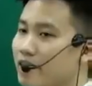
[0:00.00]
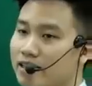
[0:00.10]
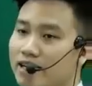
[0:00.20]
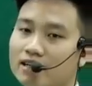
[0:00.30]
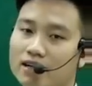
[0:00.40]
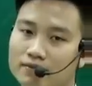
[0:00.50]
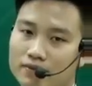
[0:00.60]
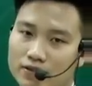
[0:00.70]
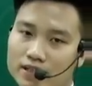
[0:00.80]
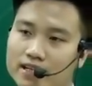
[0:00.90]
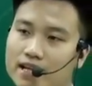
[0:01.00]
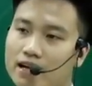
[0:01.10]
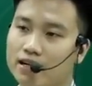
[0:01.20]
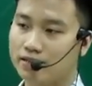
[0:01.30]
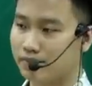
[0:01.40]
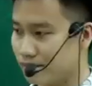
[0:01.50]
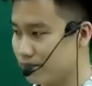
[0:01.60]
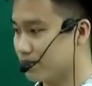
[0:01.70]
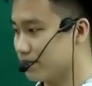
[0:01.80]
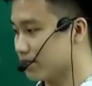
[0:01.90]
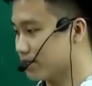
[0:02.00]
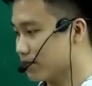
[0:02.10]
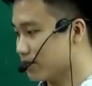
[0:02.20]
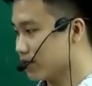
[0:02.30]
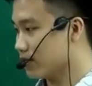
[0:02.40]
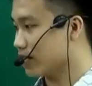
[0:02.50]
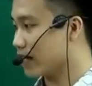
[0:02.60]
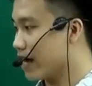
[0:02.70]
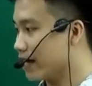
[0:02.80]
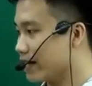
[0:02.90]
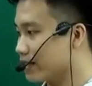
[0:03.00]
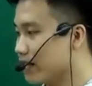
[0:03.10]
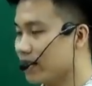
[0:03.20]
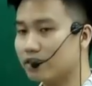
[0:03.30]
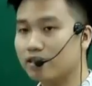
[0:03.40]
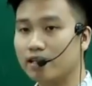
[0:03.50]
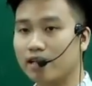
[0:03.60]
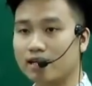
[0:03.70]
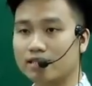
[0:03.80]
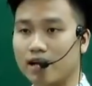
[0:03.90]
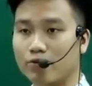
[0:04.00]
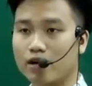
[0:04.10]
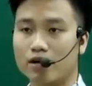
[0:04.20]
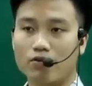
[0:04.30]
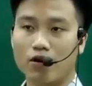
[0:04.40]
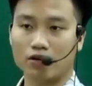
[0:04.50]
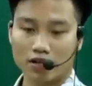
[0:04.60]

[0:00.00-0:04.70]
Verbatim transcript: cái này nhanh hơn và nó nhẹ nhàng hơn. Nhắc lại này, đây là những kỹ năng giải quyết các câu hỏi